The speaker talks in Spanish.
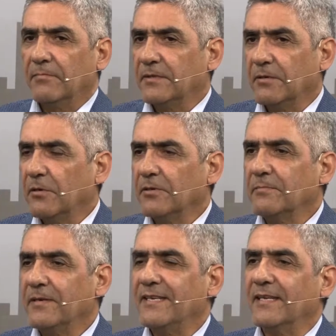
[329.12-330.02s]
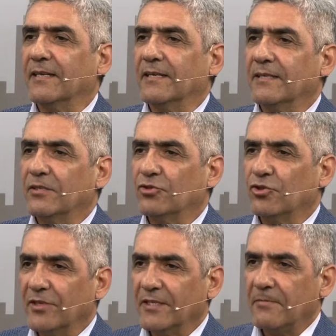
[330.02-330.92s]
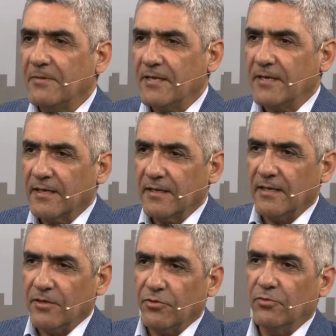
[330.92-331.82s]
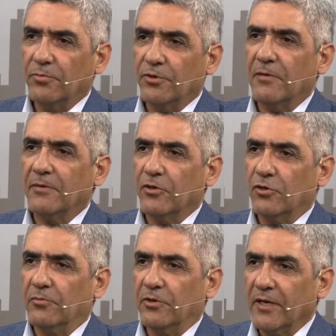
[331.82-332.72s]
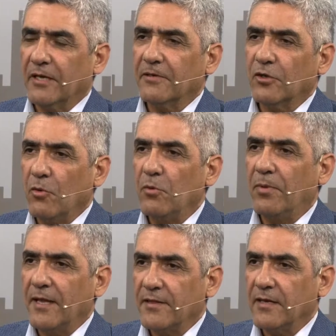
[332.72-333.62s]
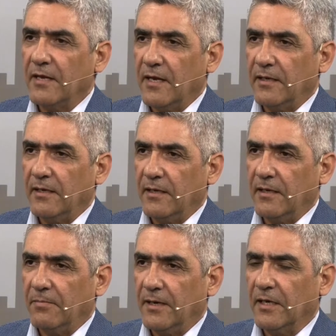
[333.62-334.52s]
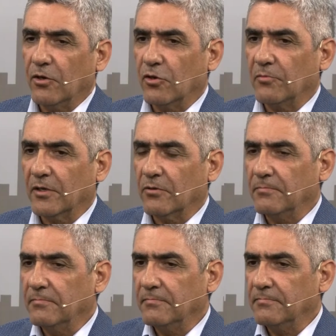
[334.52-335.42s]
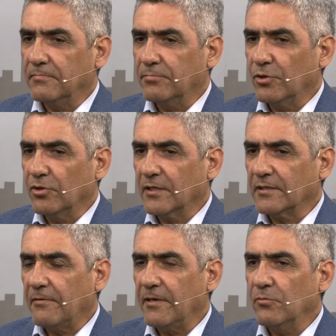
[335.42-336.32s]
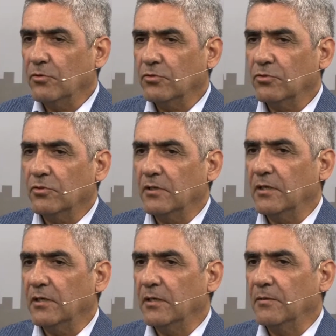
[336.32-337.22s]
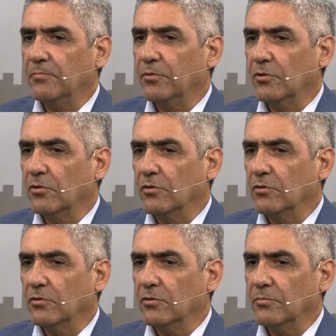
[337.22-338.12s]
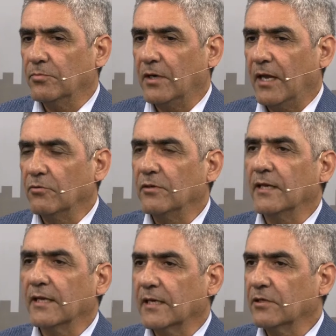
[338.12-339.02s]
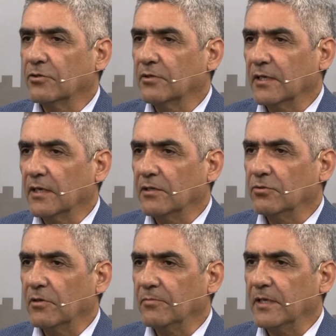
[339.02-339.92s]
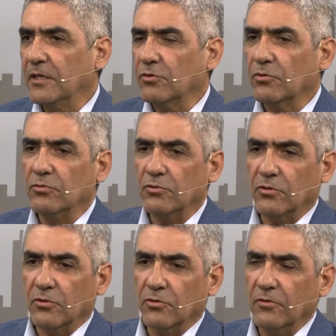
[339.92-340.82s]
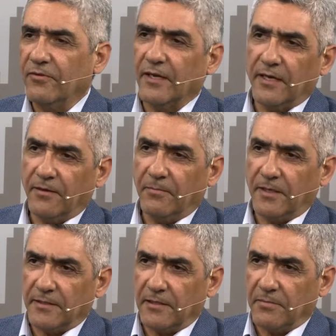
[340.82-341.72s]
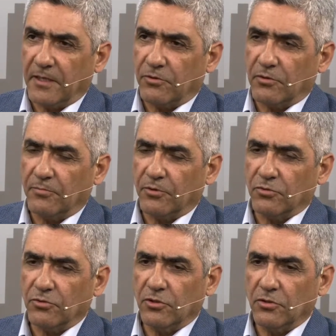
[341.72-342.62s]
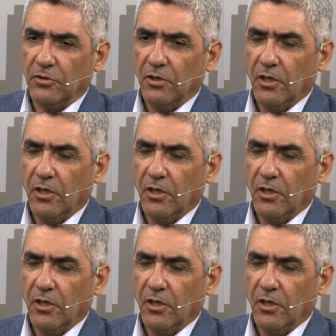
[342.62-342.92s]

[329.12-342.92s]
Te vuelvo a repetir, son herramientas que dentro de un programa económico. Hay que ver cómo plantea eh, el plan económico. Mm, por lo que sabemos y, por, por algunas declaraciones que hizo el ministro junto con Culfa, que va a ser el ministro de la Producción,